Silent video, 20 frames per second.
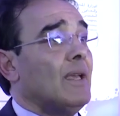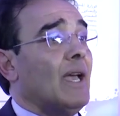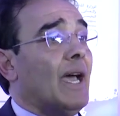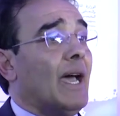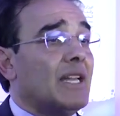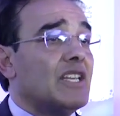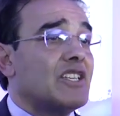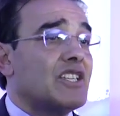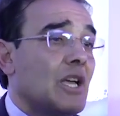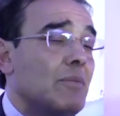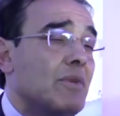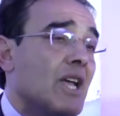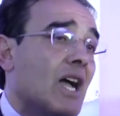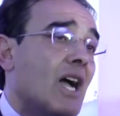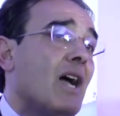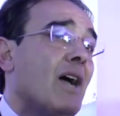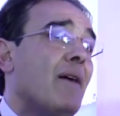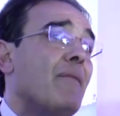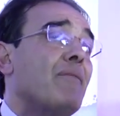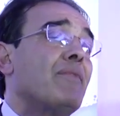هذه
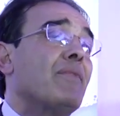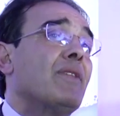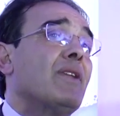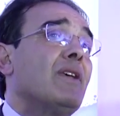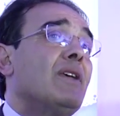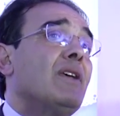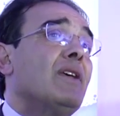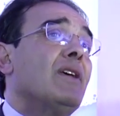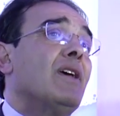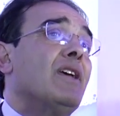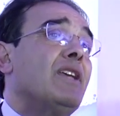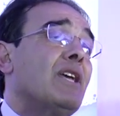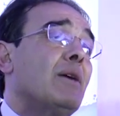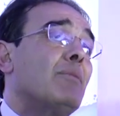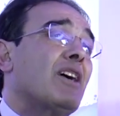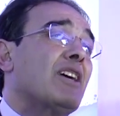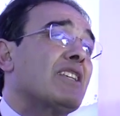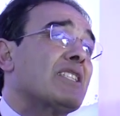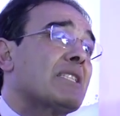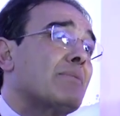الجامعه هي
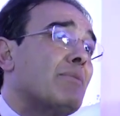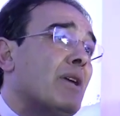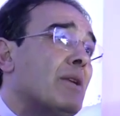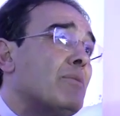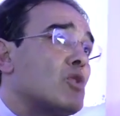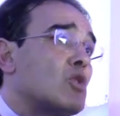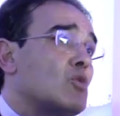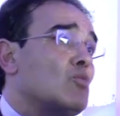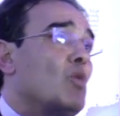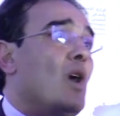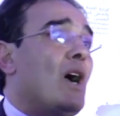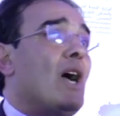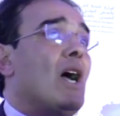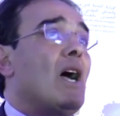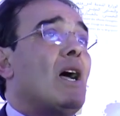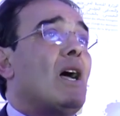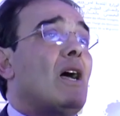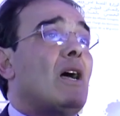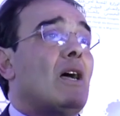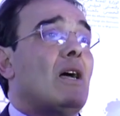مقسمه
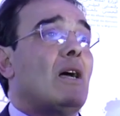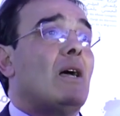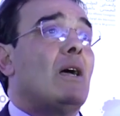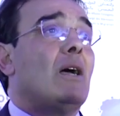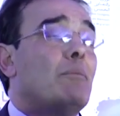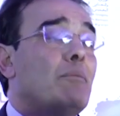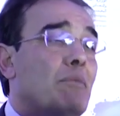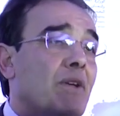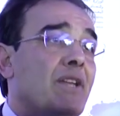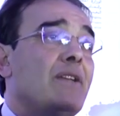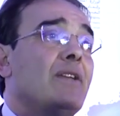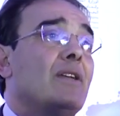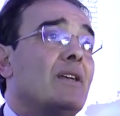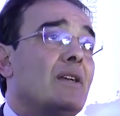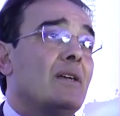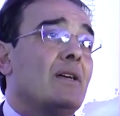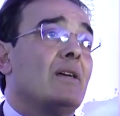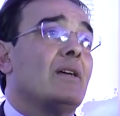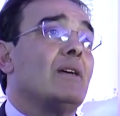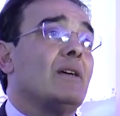لمجموعه من
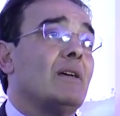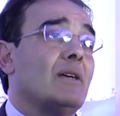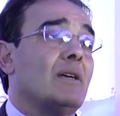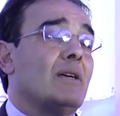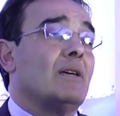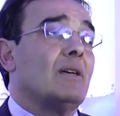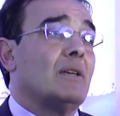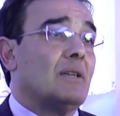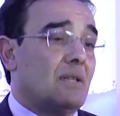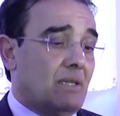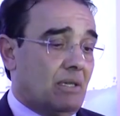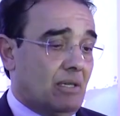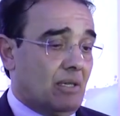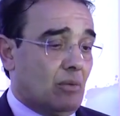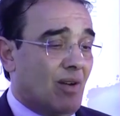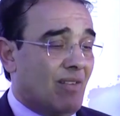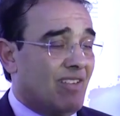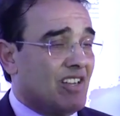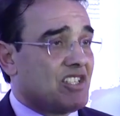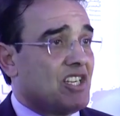آه،
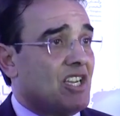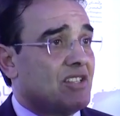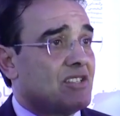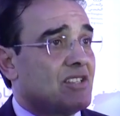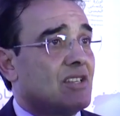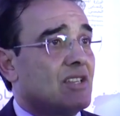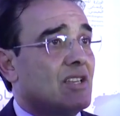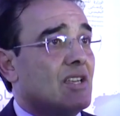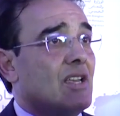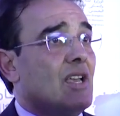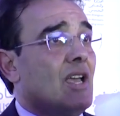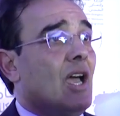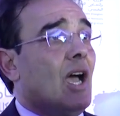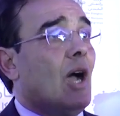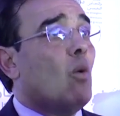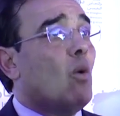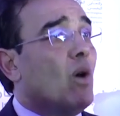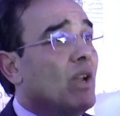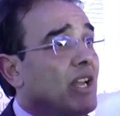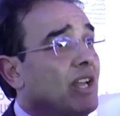الورشات
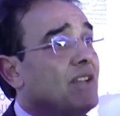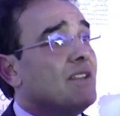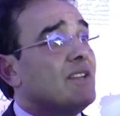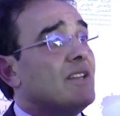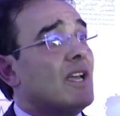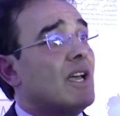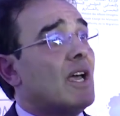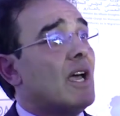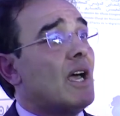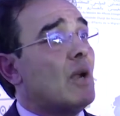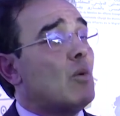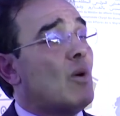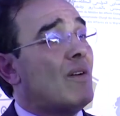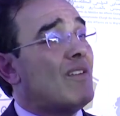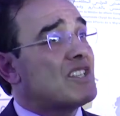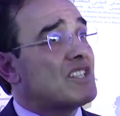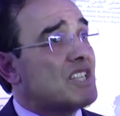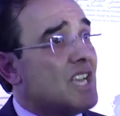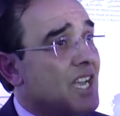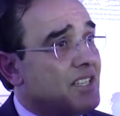اولا
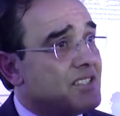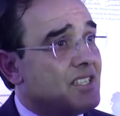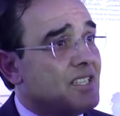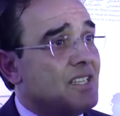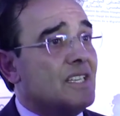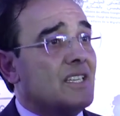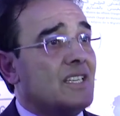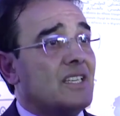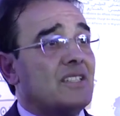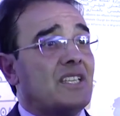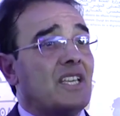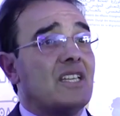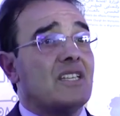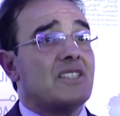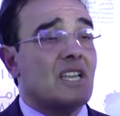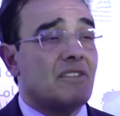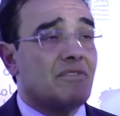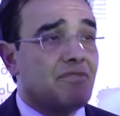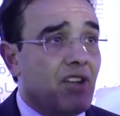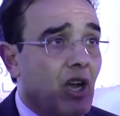ورشات ديال
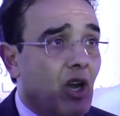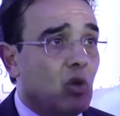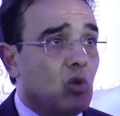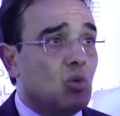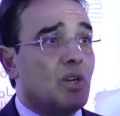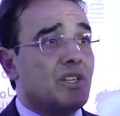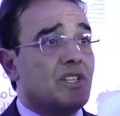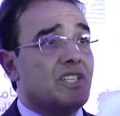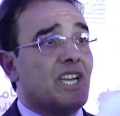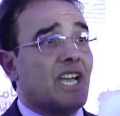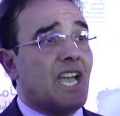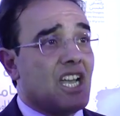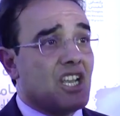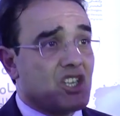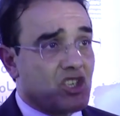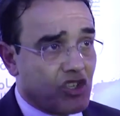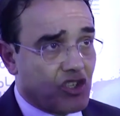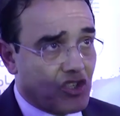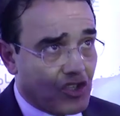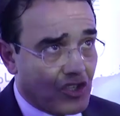التفاعل
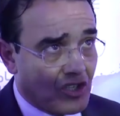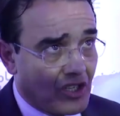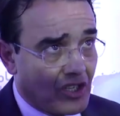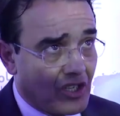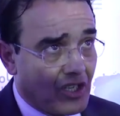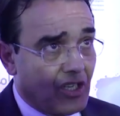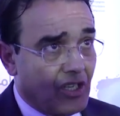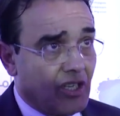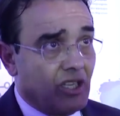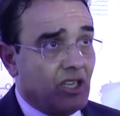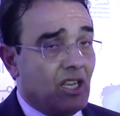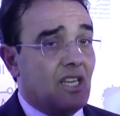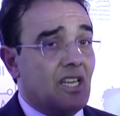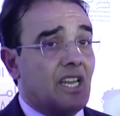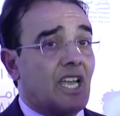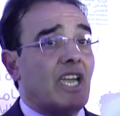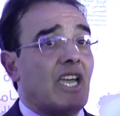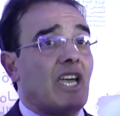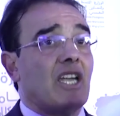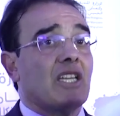والنقاش
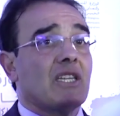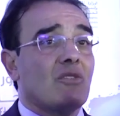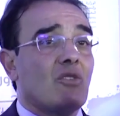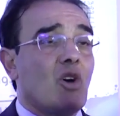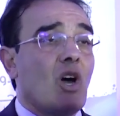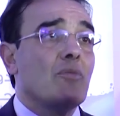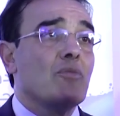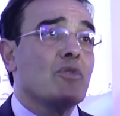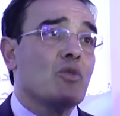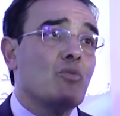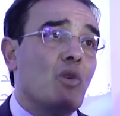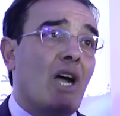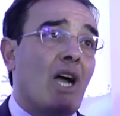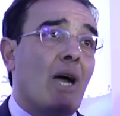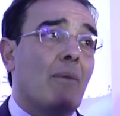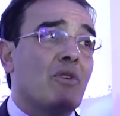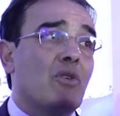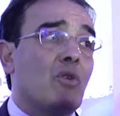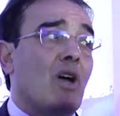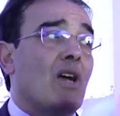اللي غيأطروها
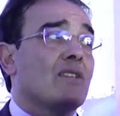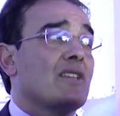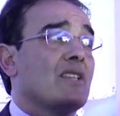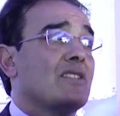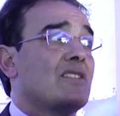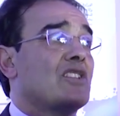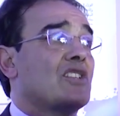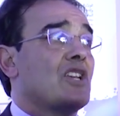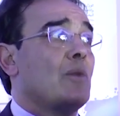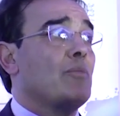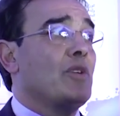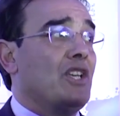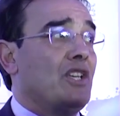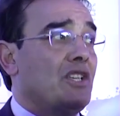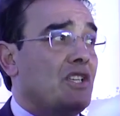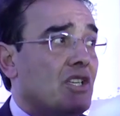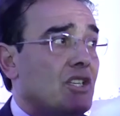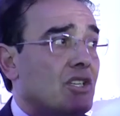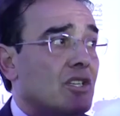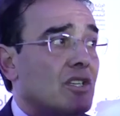مجموعه من اساتذه
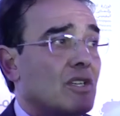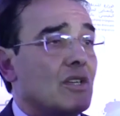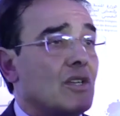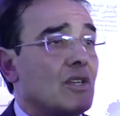جامعيين